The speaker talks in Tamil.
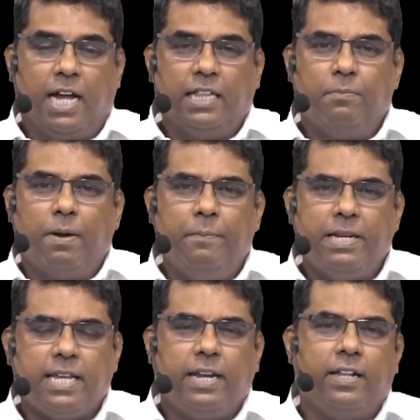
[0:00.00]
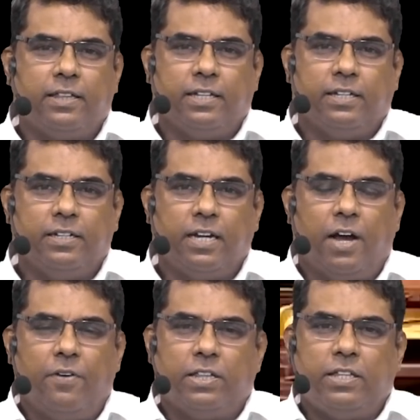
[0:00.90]
அந்த மம்மிஸை எடுத்து
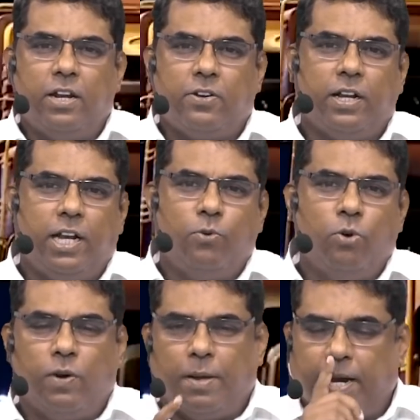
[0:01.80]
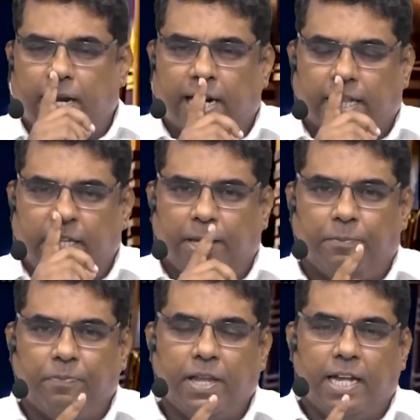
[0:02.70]
அவங்க தெருக்கொலையில் ஊர்வலமாக நடத்தி
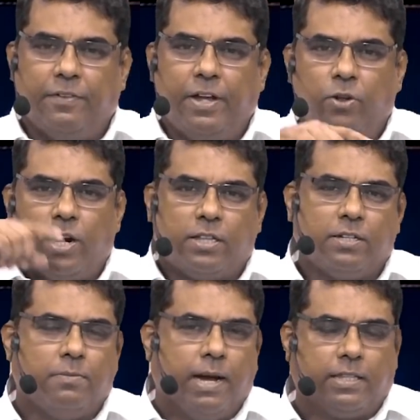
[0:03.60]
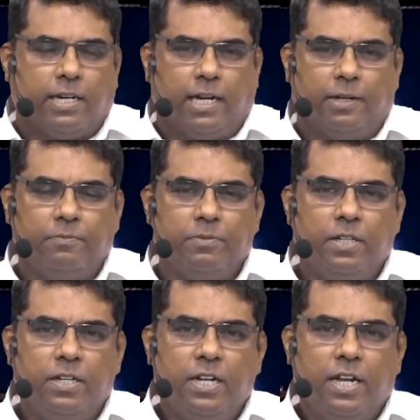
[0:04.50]
அதை வேறொரு இடத்துக்கு மாற்றினாங்க
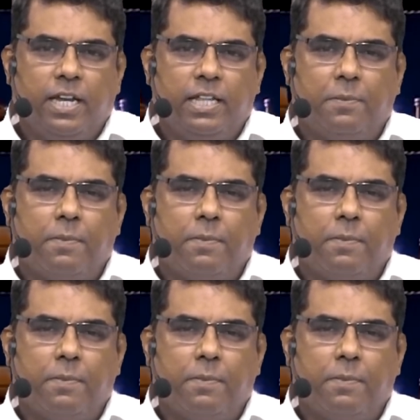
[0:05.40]
இந்த